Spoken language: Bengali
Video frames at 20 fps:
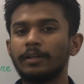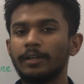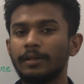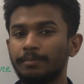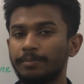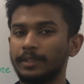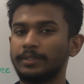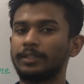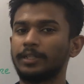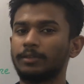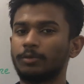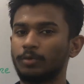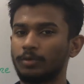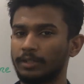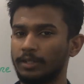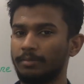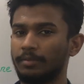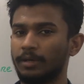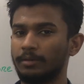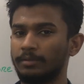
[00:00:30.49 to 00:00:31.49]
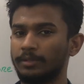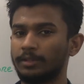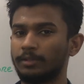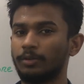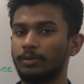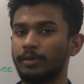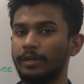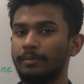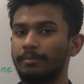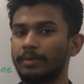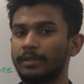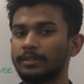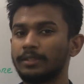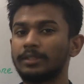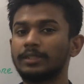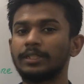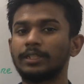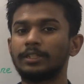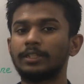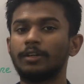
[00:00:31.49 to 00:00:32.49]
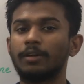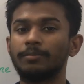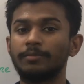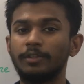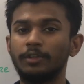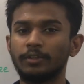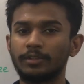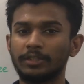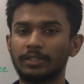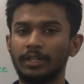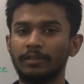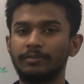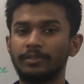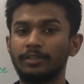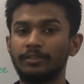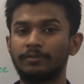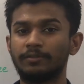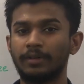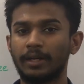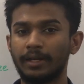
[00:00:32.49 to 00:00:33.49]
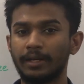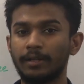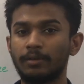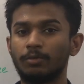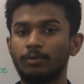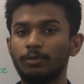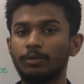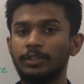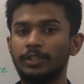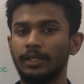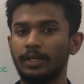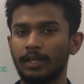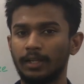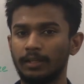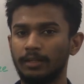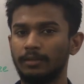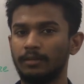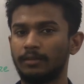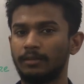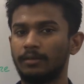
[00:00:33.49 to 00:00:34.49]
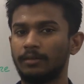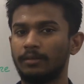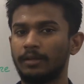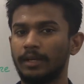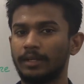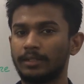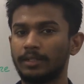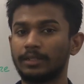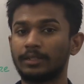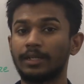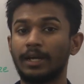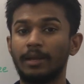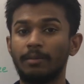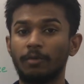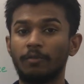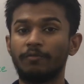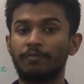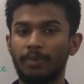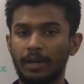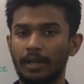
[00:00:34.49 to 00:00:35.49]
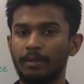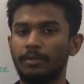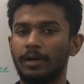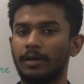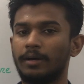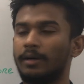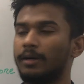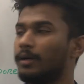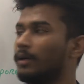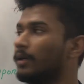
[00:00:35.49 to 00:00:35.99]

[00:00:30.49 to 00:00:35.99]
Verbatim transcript: রিপ্রেজেন্ট করতে পারবে তো রিপ্রেজেন্টেশন অফ ইউর সেলফ ইজ ভ্যারি ক্রুশিয়াল অ্যাট দ্য টাইম অফ ভাইবা